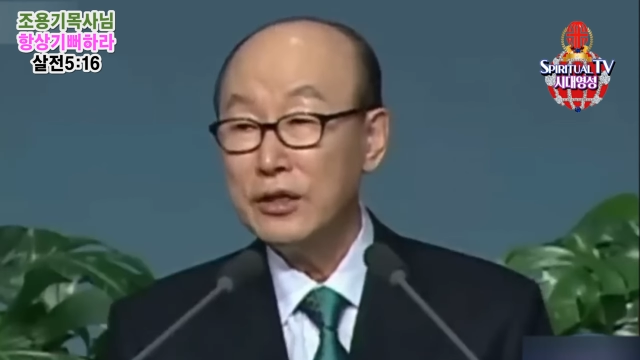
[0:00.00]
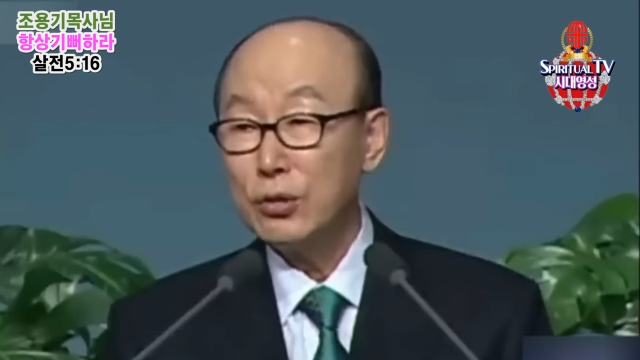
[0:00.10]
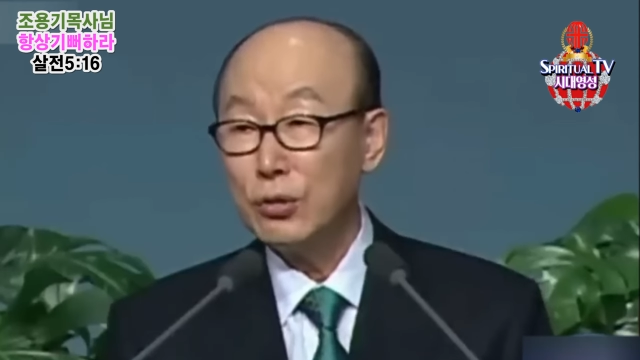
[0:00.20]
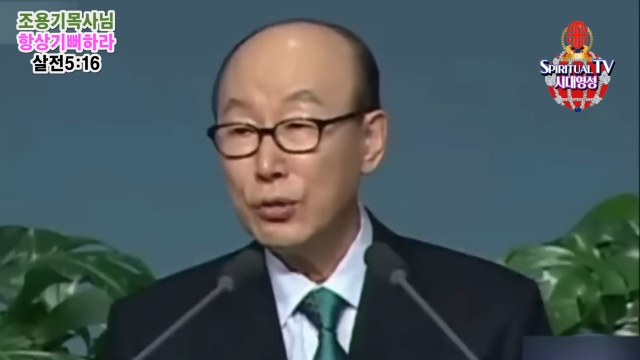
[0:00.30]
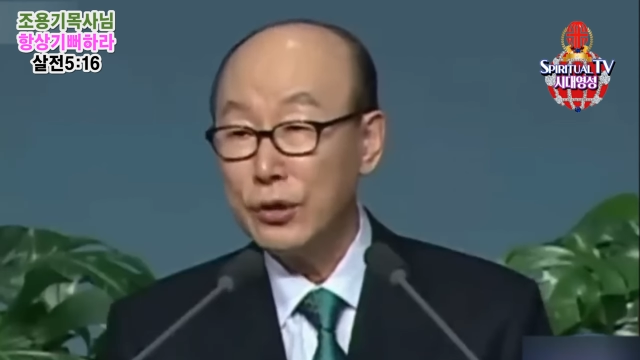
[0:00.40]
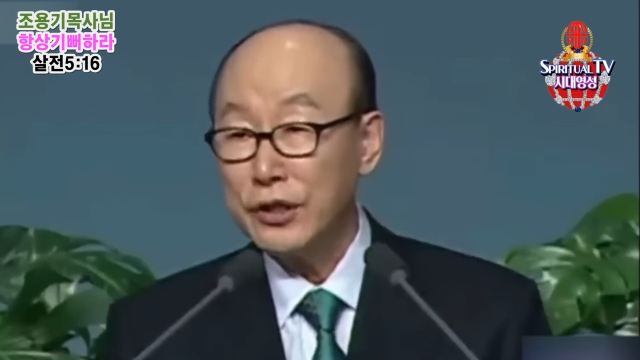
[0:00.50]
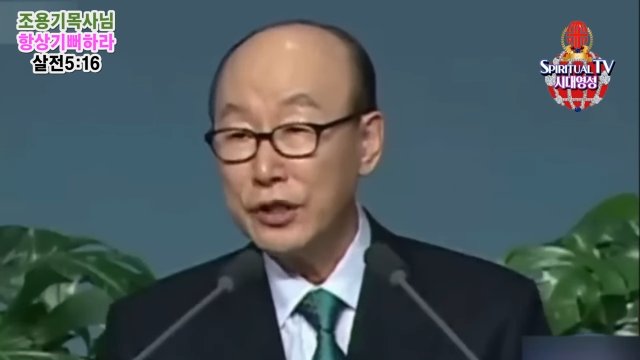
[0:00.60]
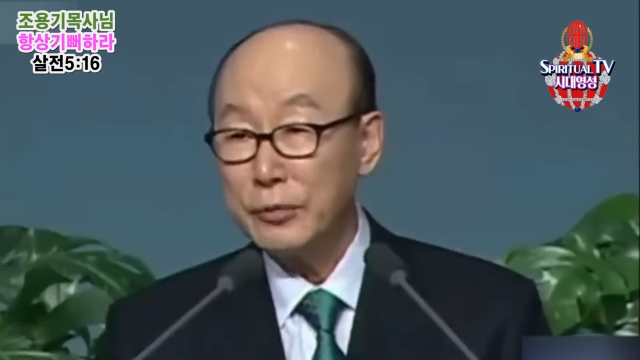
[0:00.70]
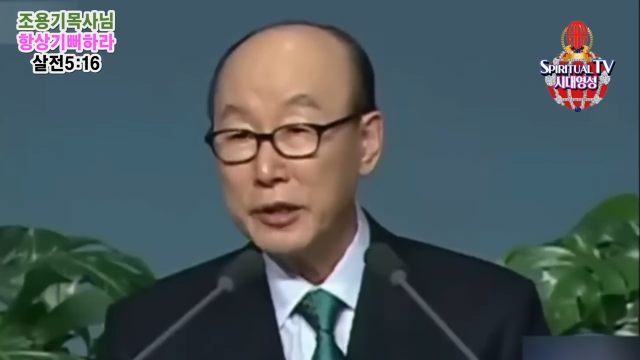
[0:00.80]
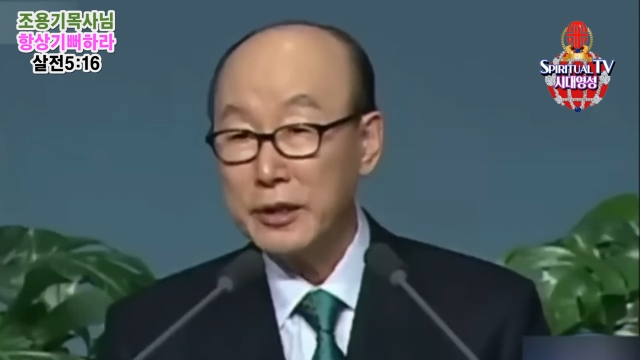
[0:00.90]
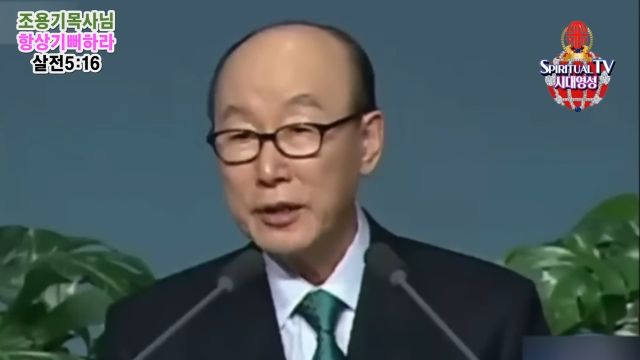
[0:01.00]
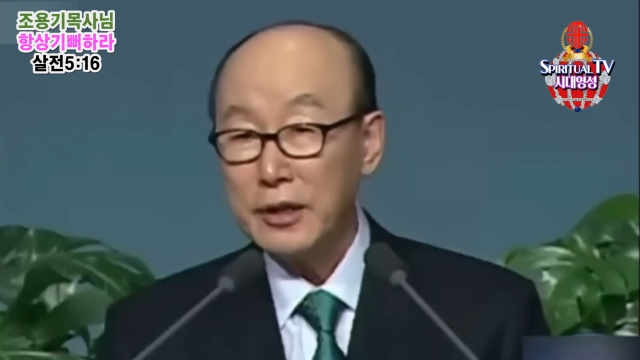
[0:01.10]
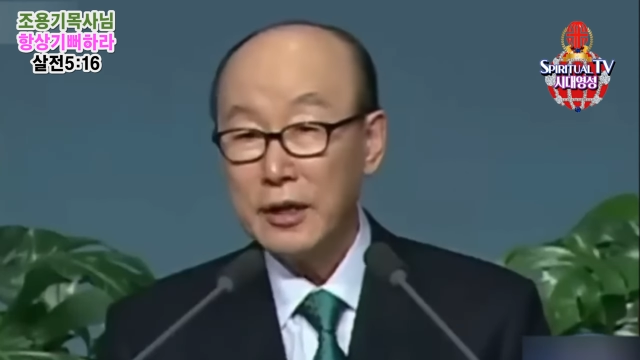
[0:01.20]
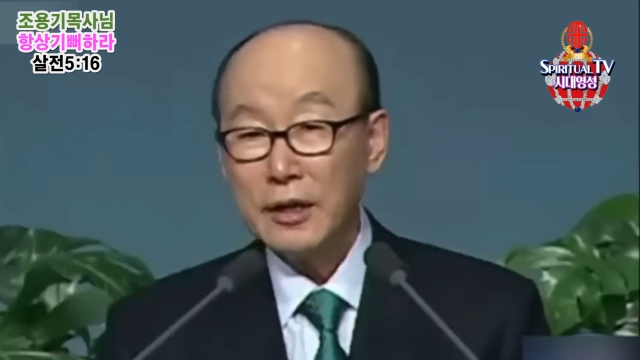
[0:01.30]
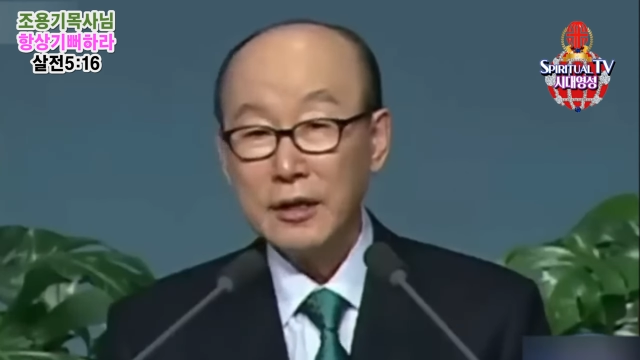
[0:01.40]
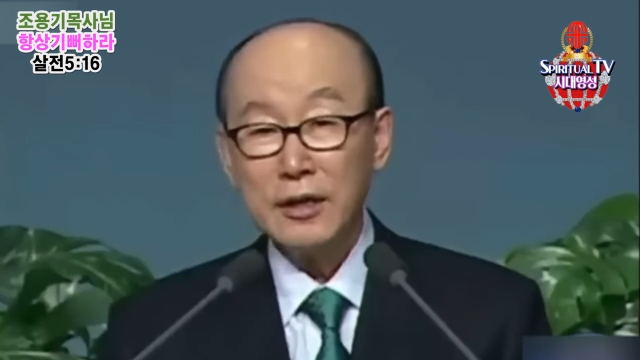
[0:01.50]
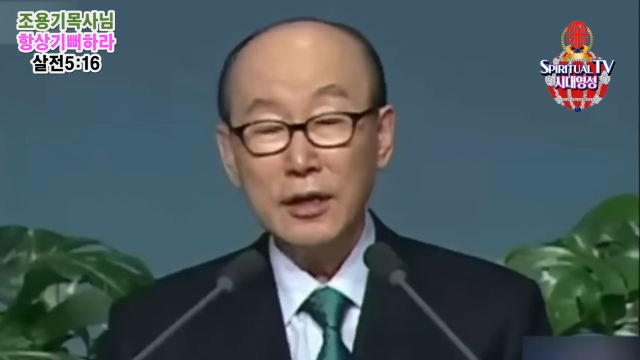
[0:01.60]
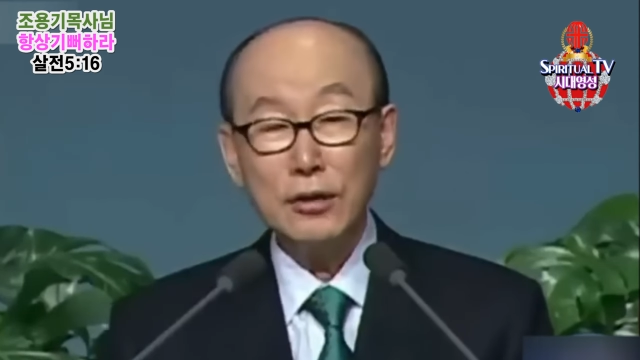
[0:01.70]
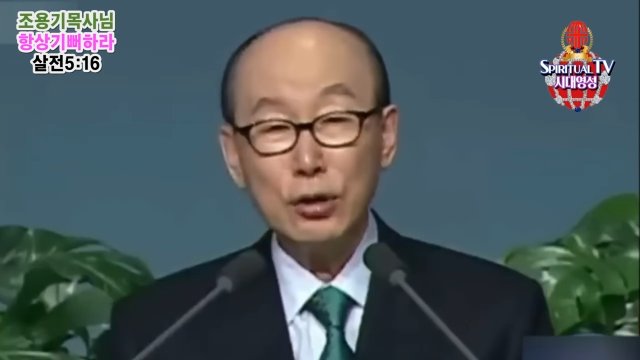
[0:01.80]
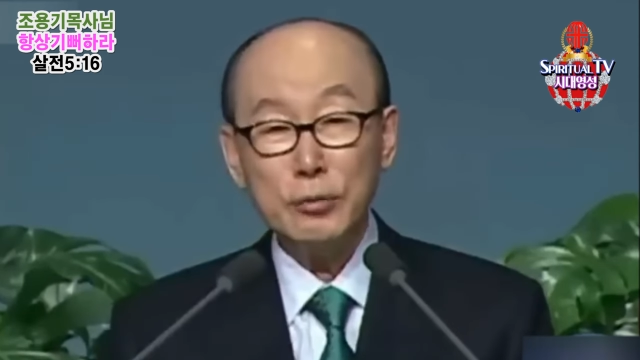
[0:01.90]
종교인 것입니다.
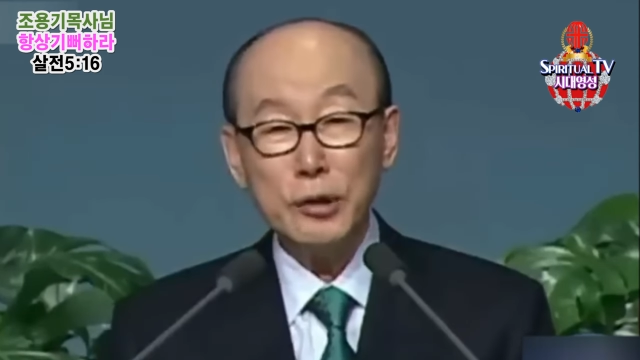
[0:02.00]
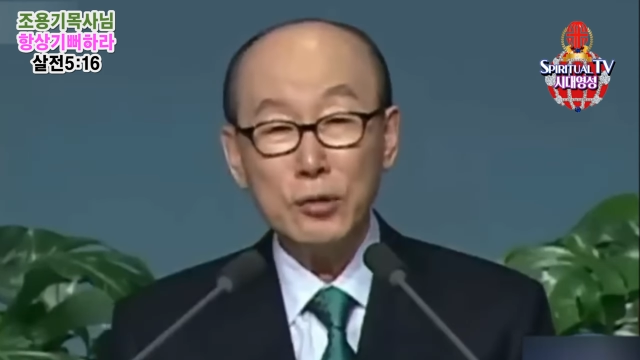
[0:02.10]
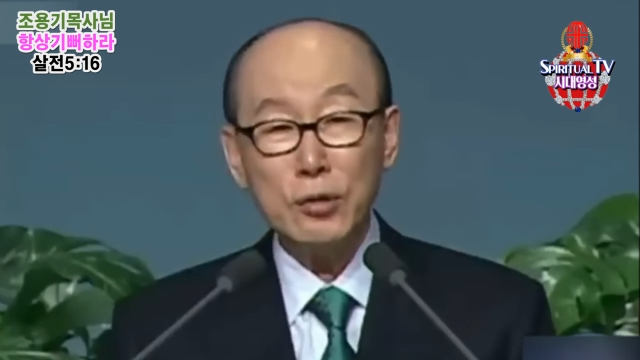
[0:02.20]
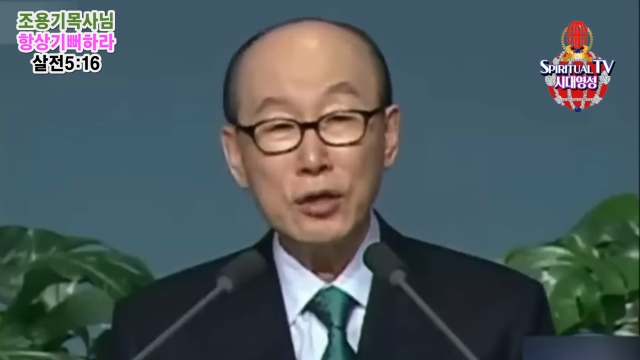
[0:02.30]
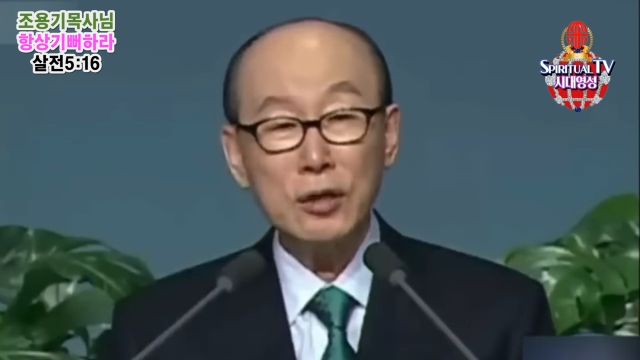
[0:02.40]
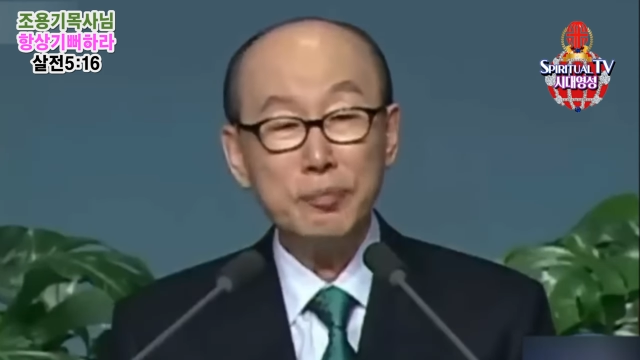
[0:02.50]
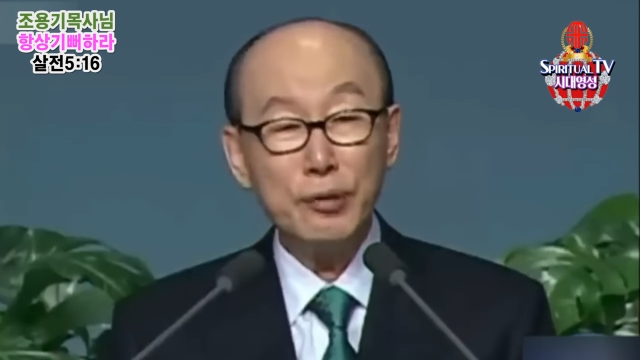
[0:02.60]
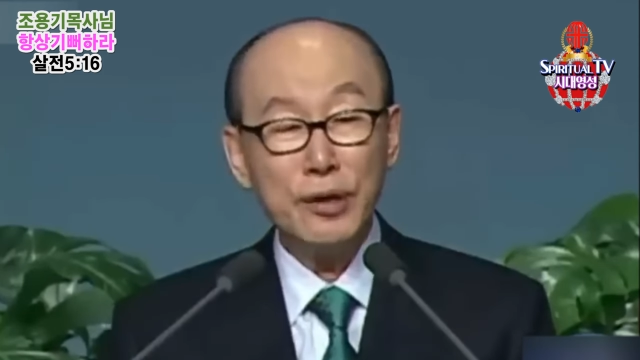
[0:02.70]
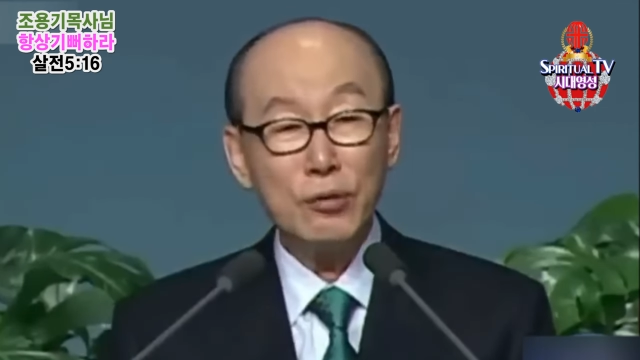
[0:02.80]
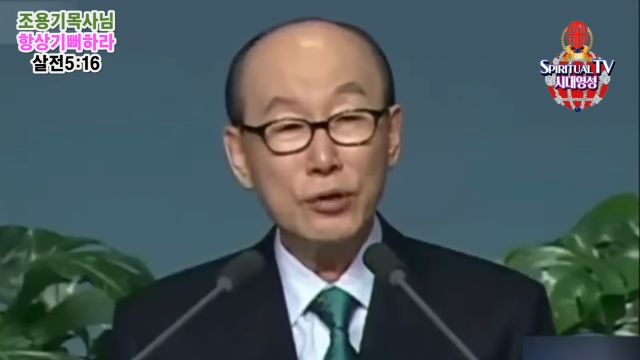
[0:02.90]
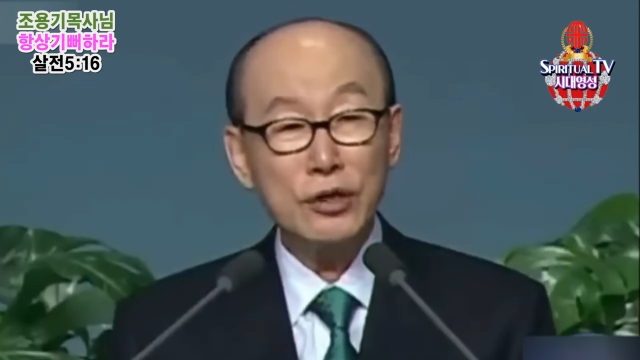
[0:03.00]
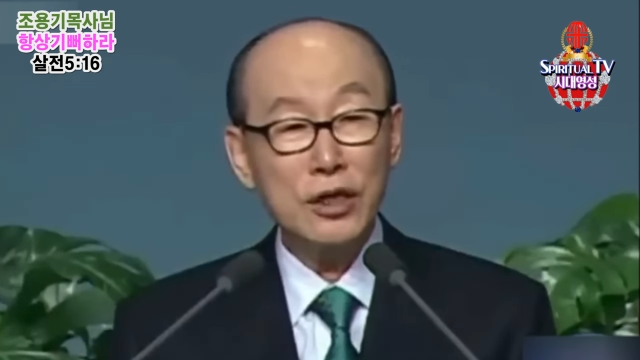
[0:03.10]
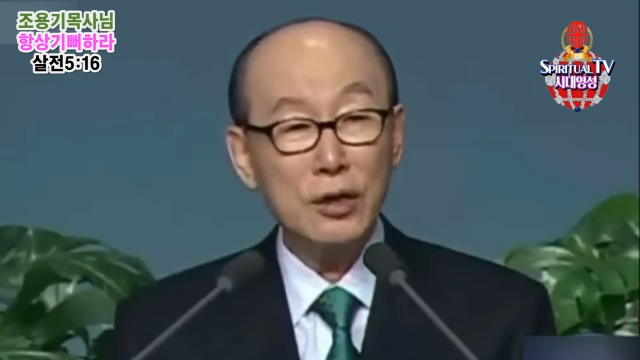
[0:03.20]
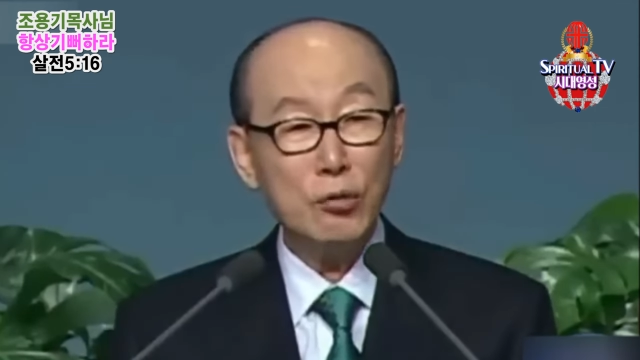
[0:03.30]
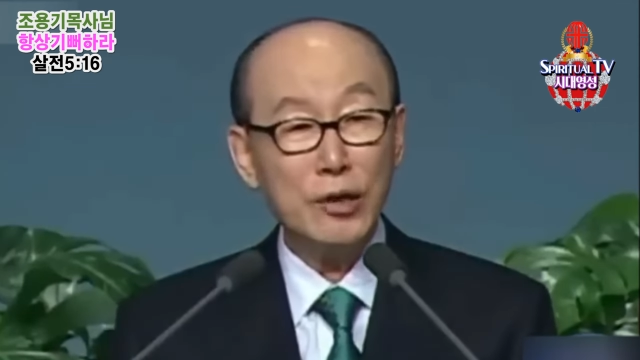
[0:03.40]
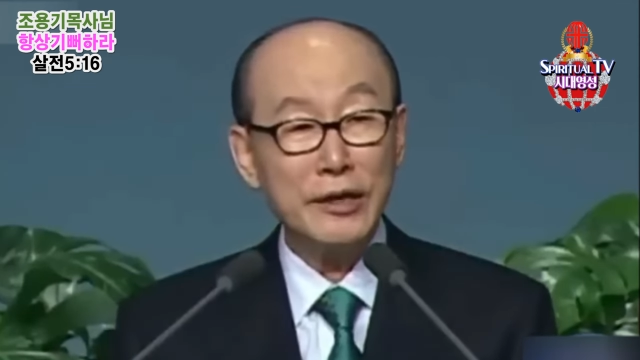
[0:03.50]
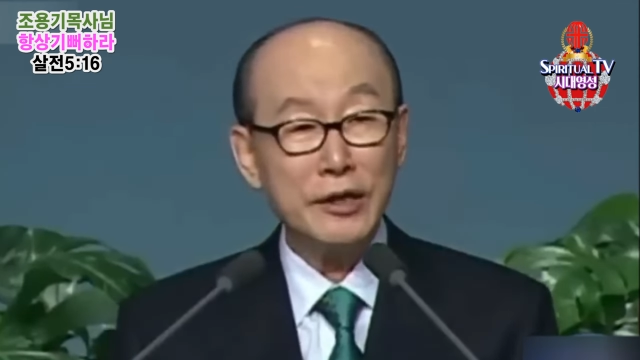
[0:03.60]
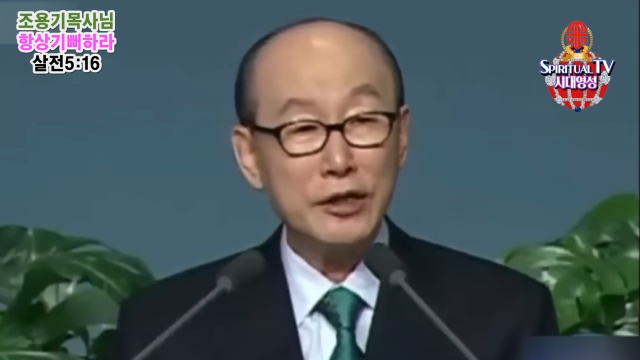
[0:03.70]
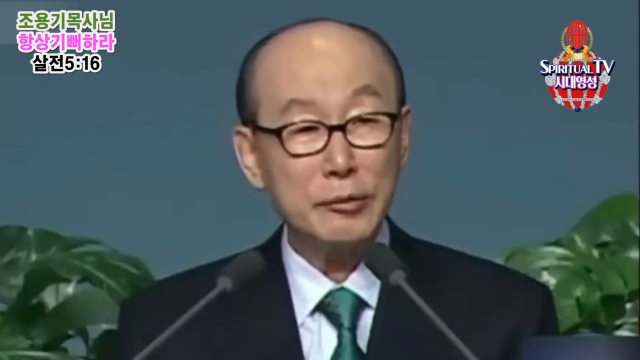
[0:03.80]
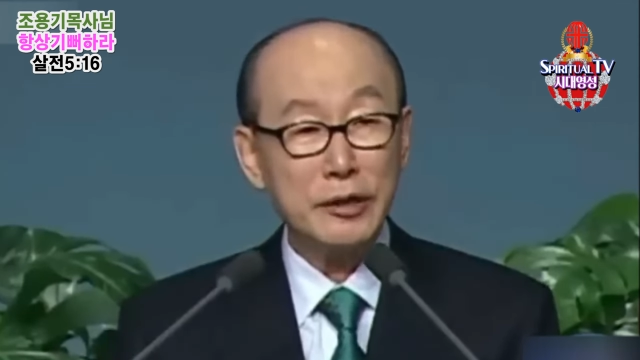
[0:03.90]
예수 믿고 기뻐하고 즐거워하는
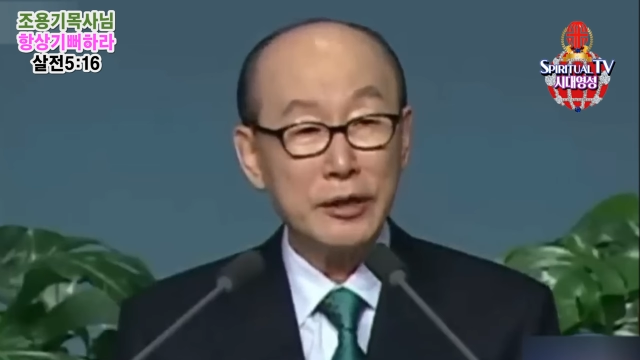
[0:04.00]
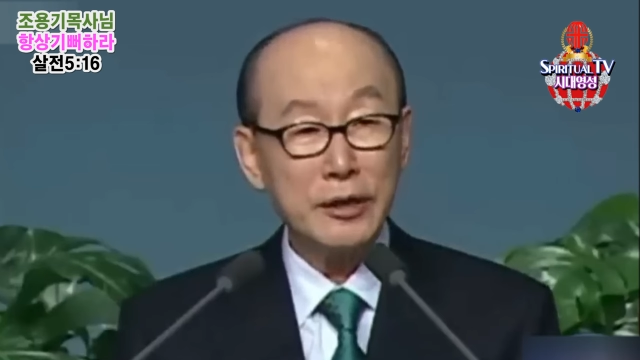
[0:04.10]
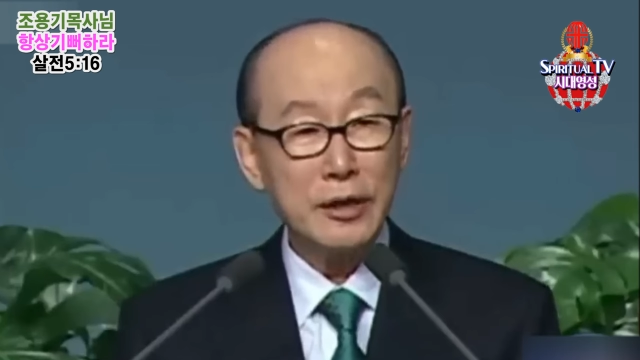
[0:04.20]
것입니다.